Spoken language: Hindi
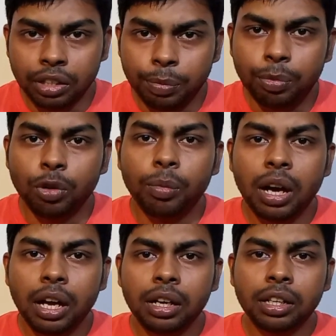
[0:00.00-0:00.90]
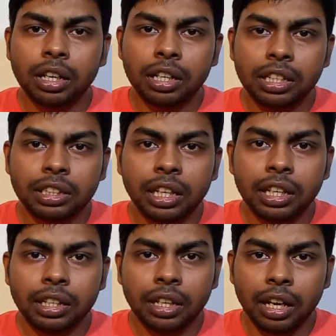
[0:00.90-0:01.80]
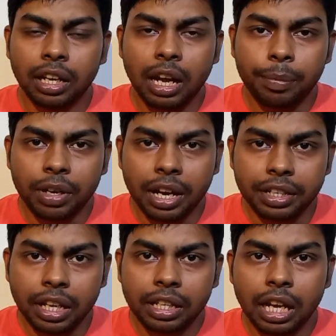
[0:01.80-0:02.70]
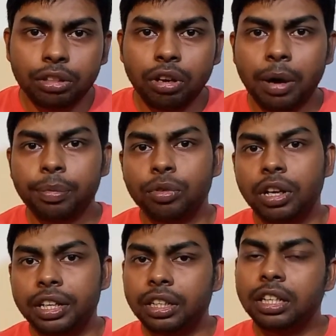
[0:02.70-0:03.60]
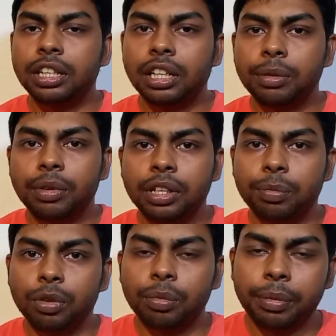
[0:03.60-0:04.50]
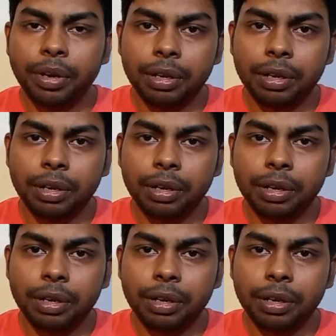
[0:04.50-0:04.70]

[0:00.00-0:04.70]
डिप्लोमा कर लेते हैं अगर आपने आईटीआई किया है तो आपको लेटरल एंट्री में डिप्लोमा में